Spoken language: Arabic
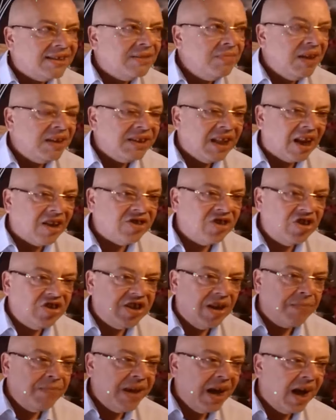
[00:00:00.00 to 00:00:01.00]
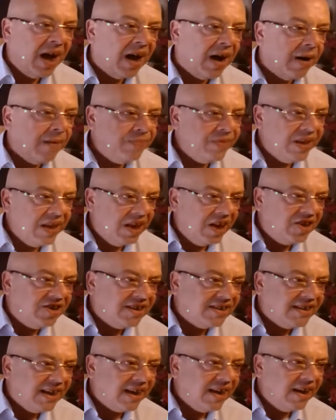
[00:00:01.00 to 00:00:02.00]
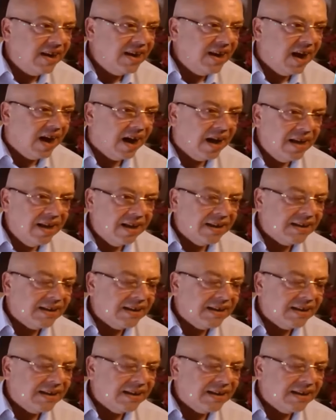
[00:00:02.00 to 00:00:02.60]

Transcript: يتم ادراج الجامعه الجزائريه